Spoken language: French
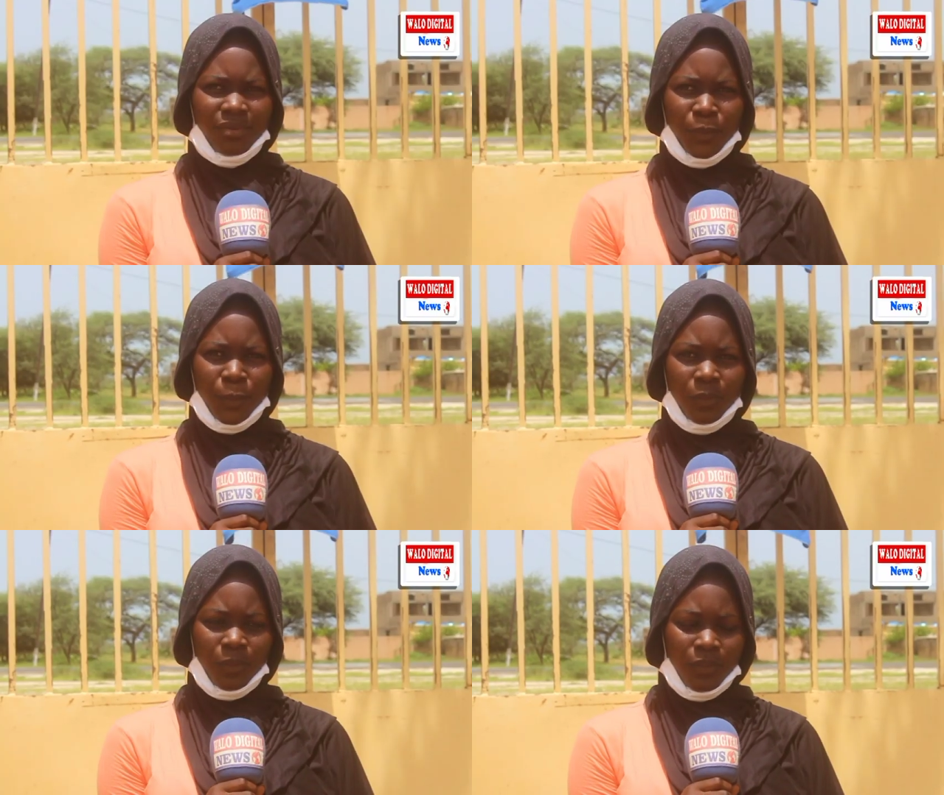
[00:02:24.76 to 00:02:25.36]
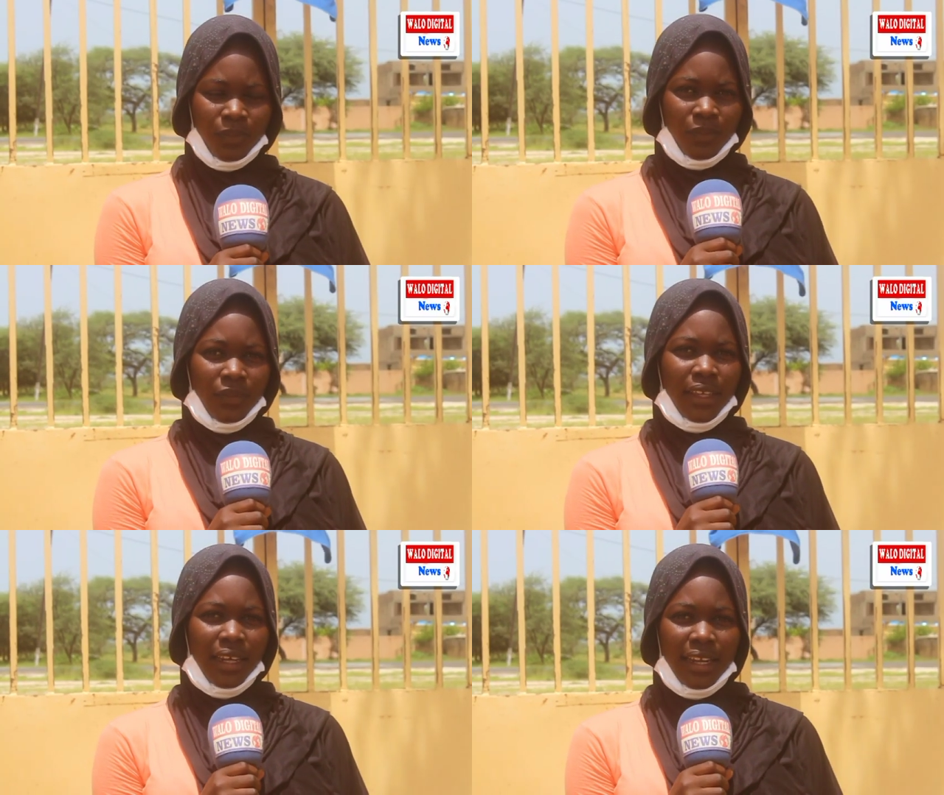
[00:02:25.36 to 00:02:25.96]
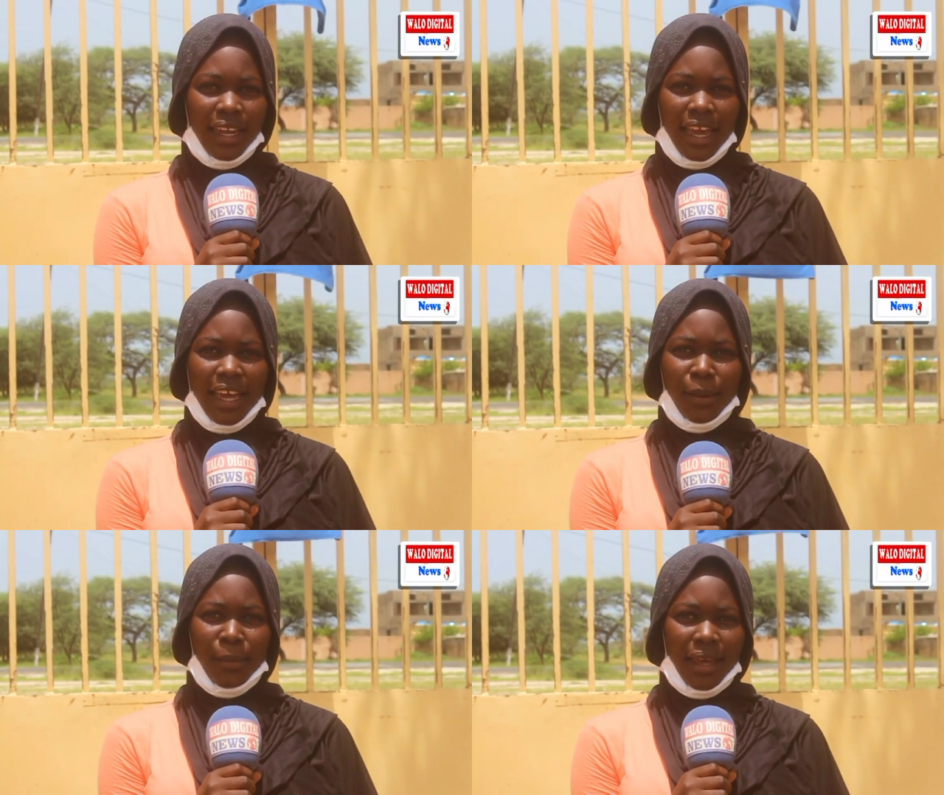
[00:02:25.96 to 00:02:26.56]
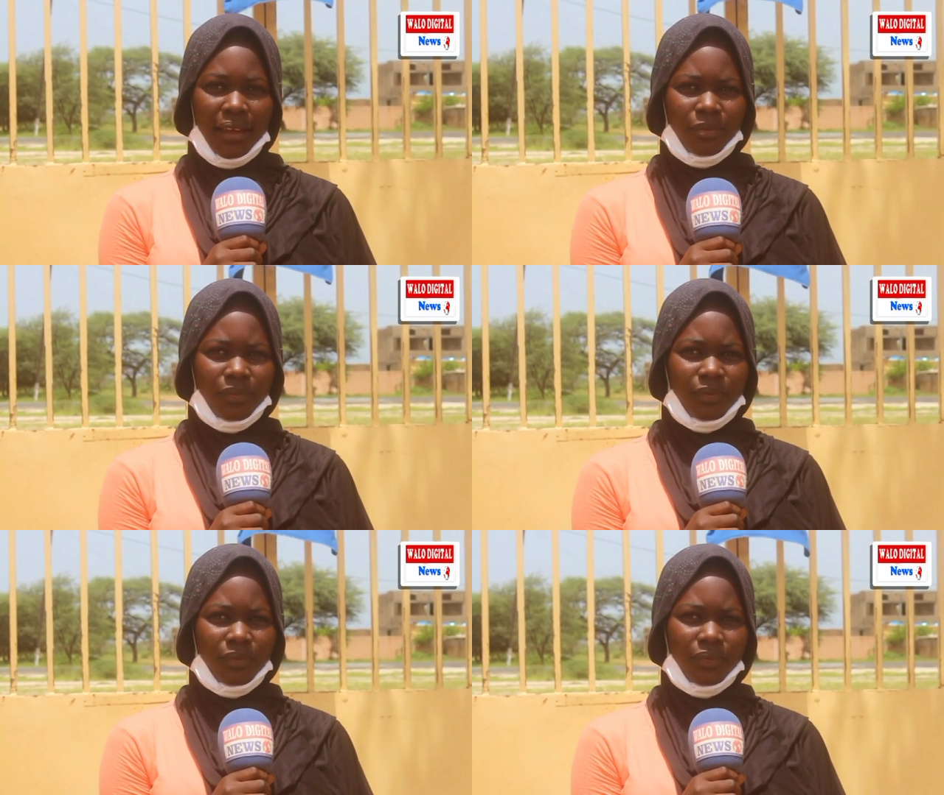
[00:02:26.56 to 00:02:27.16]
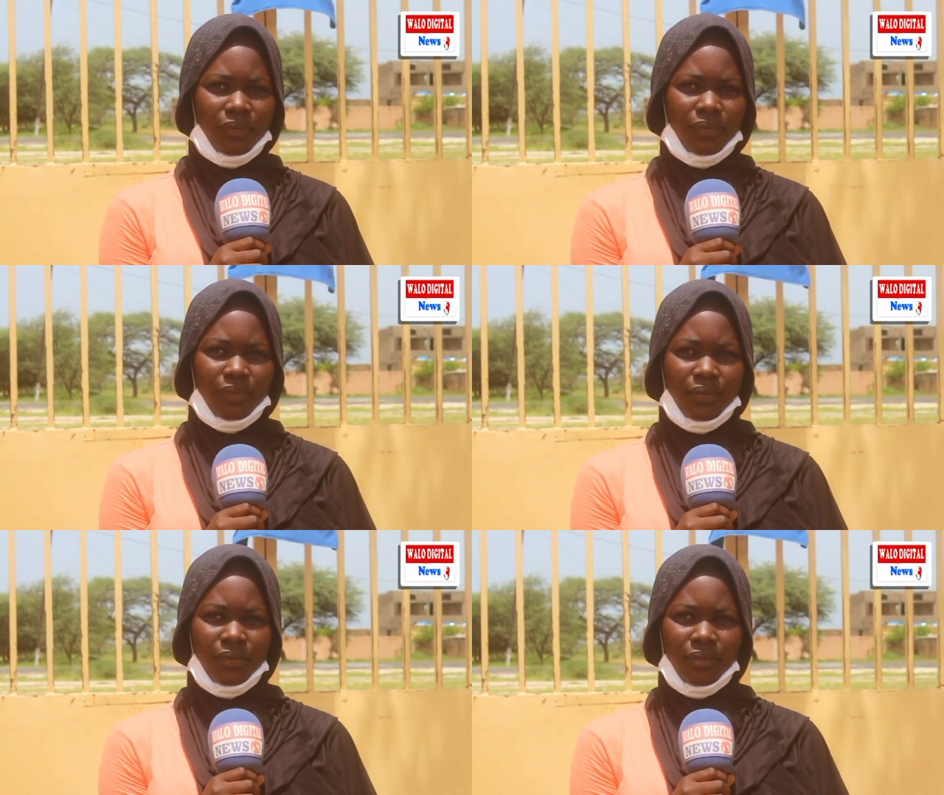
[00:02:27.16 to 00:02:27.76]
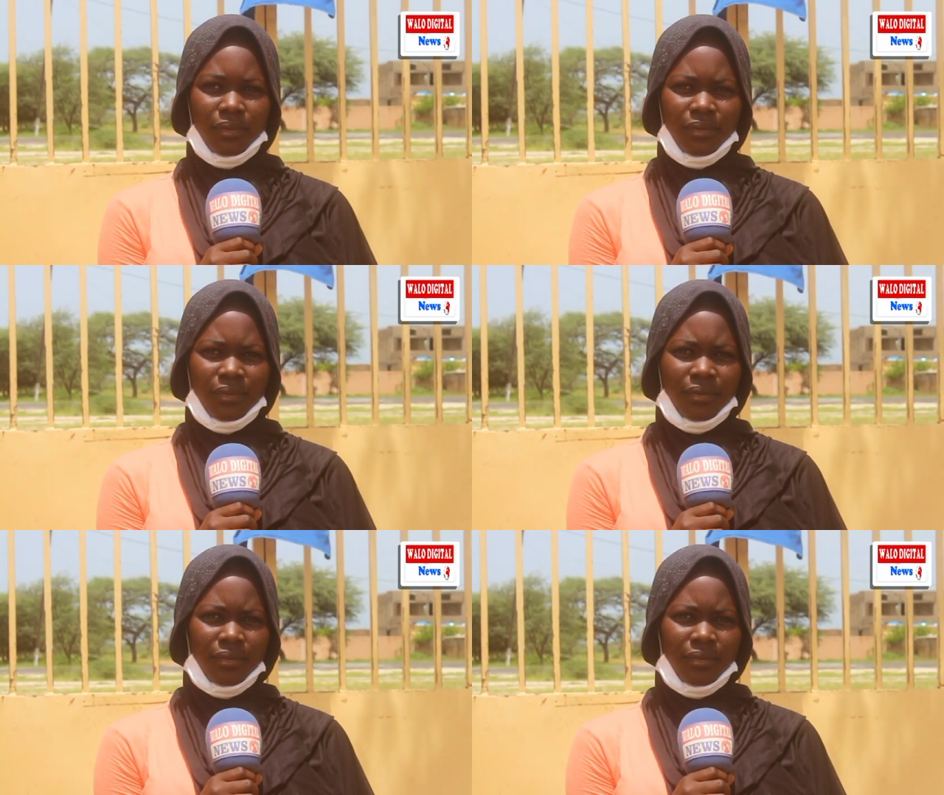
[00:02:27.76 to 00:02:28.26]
directives qu'avaient données nos collègues depuis la reprise,